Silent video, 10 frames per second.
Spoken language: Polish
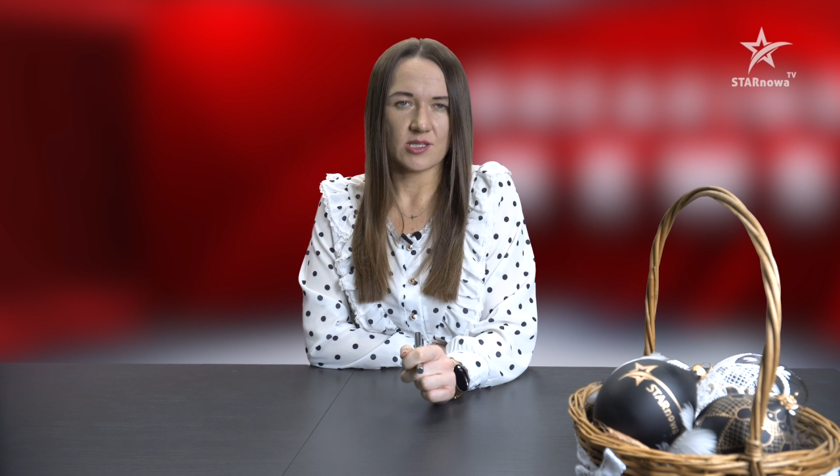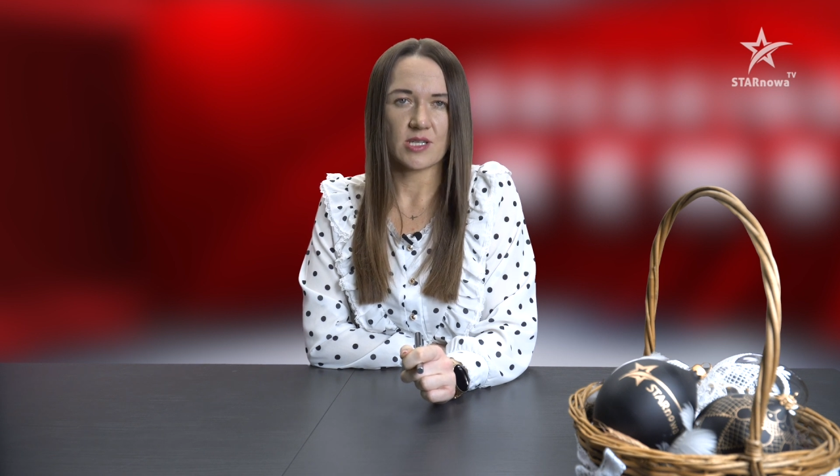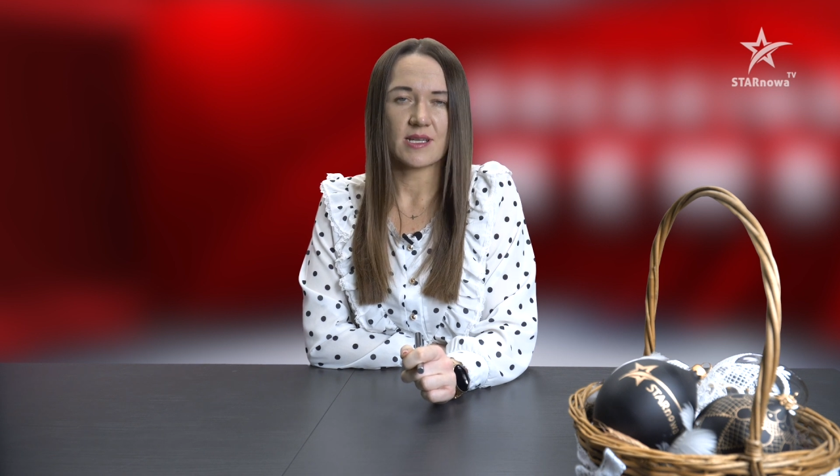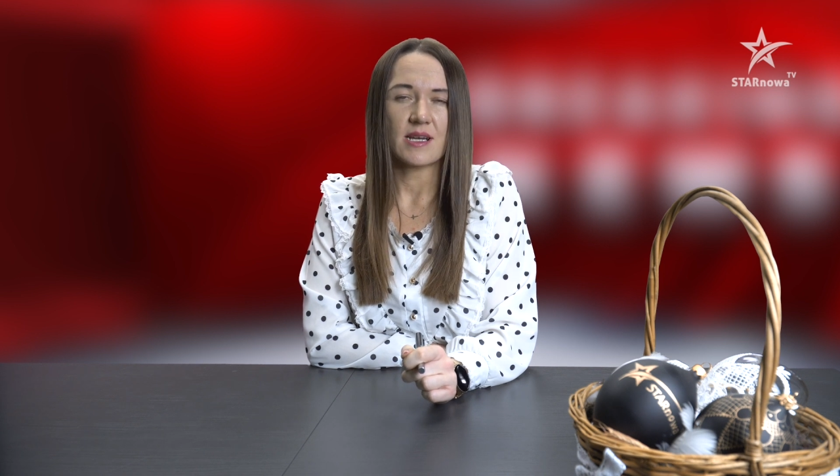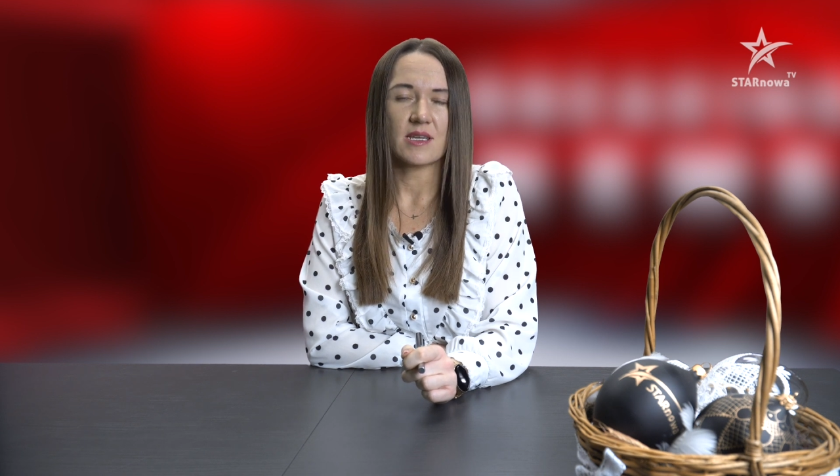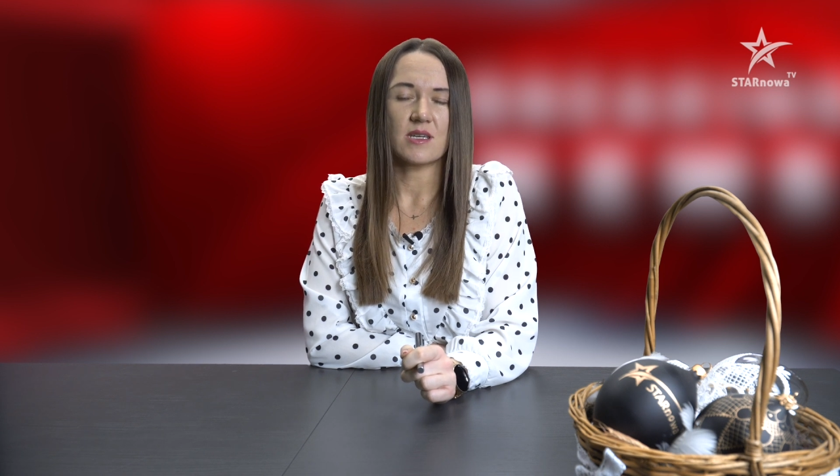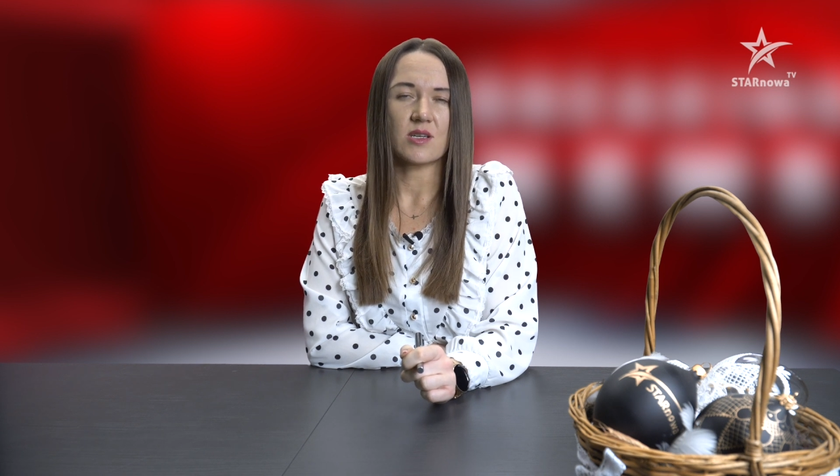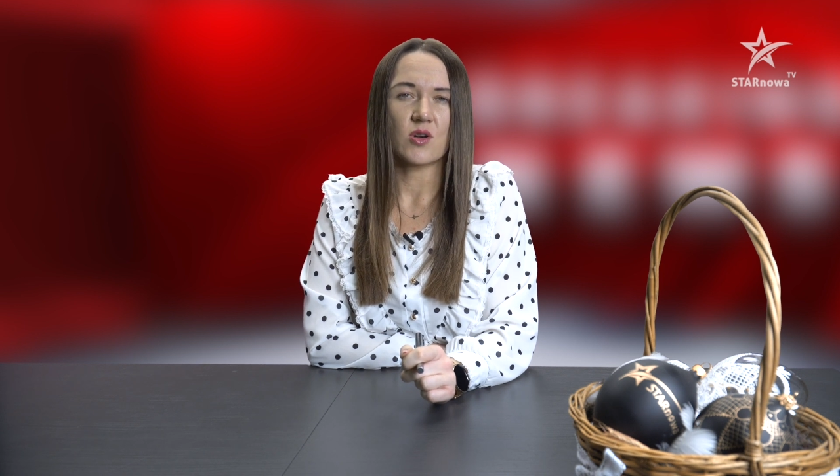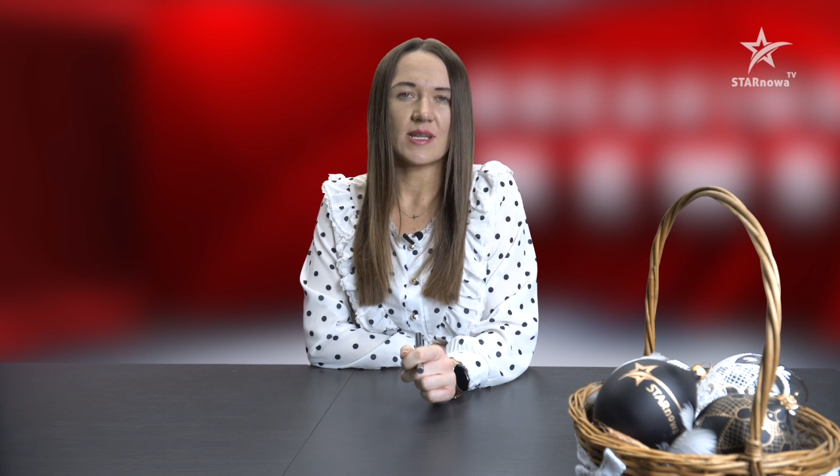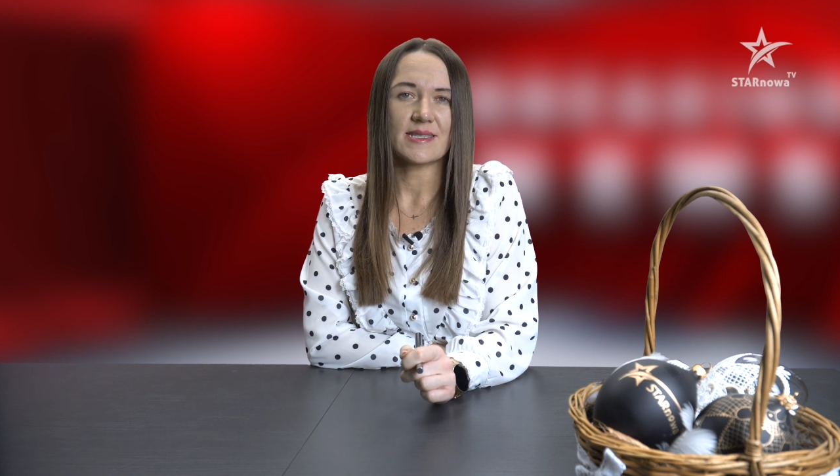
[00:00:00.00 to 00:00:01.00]
Siatkarki
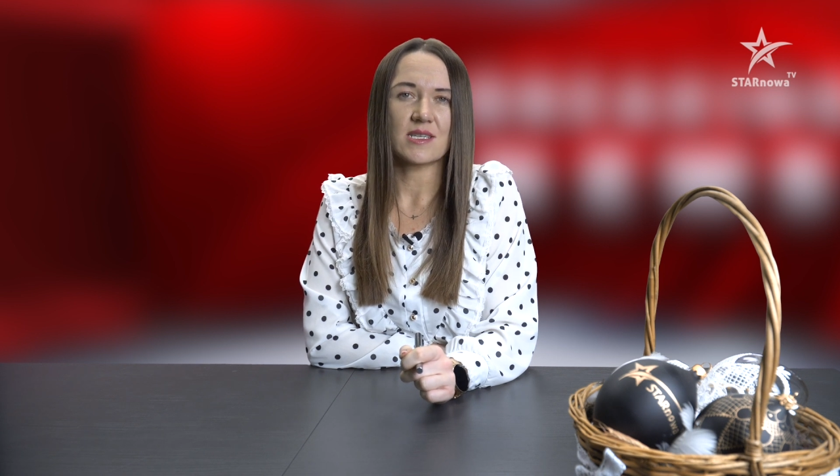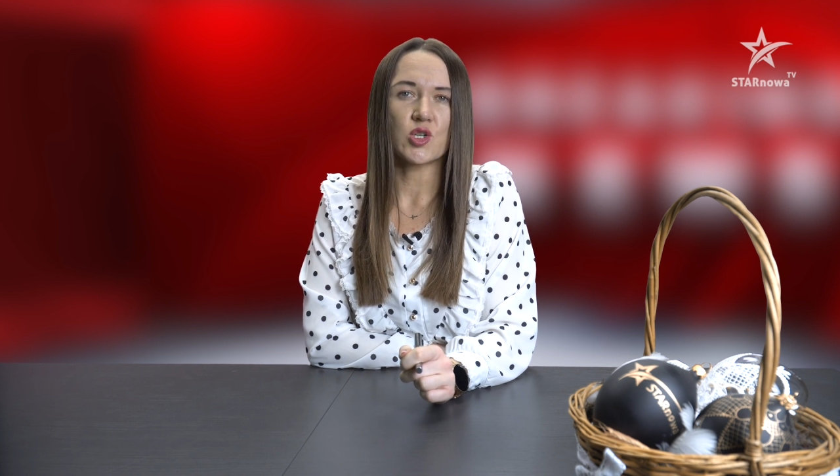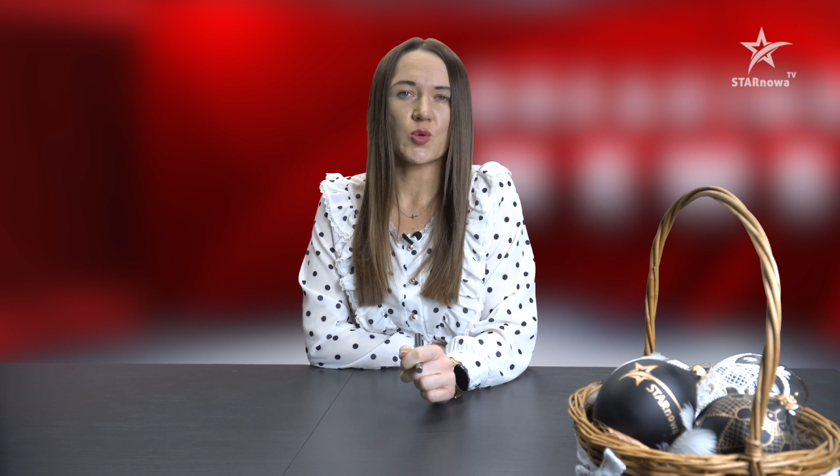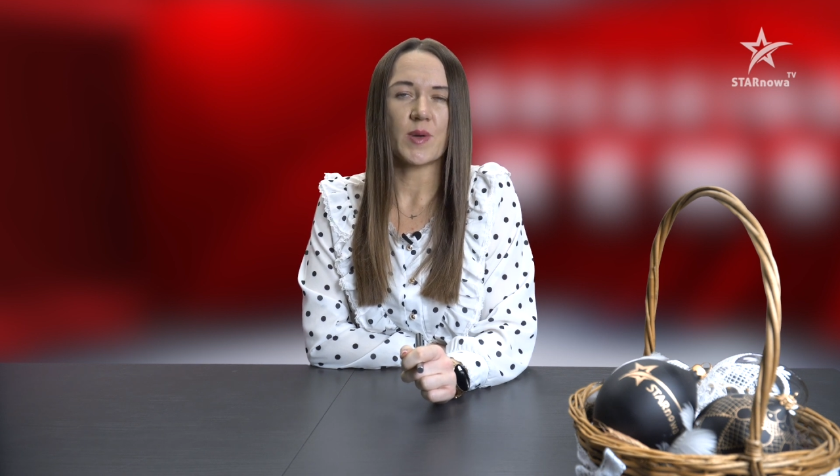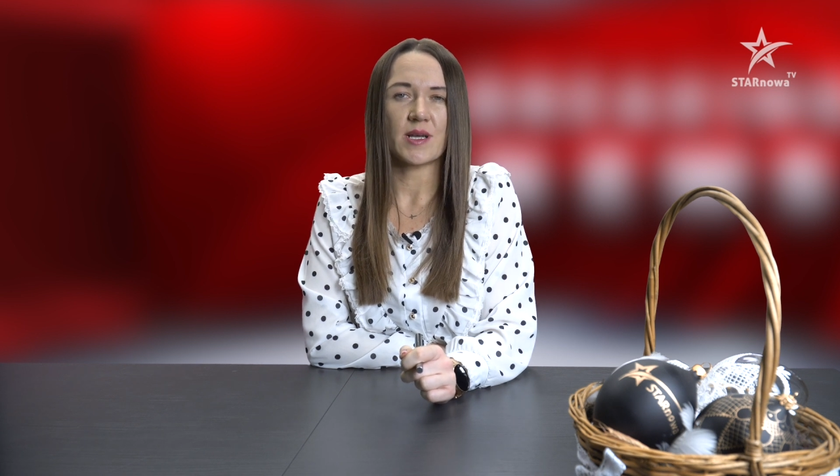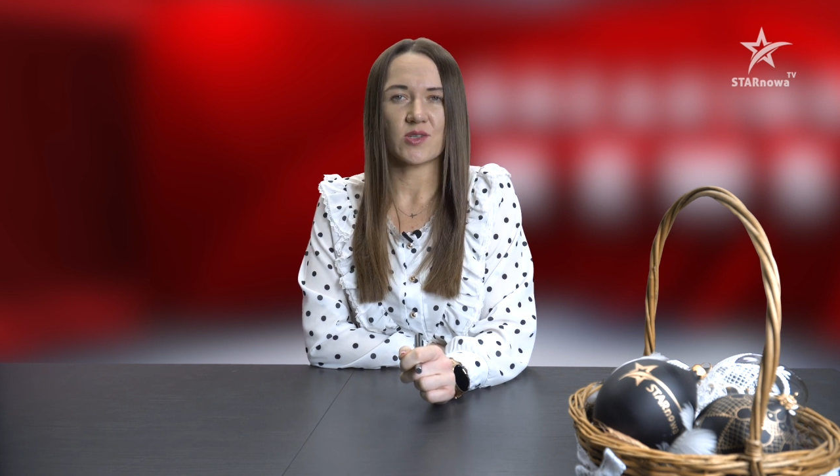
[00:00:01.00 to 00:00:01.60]
Jeroleski Grupy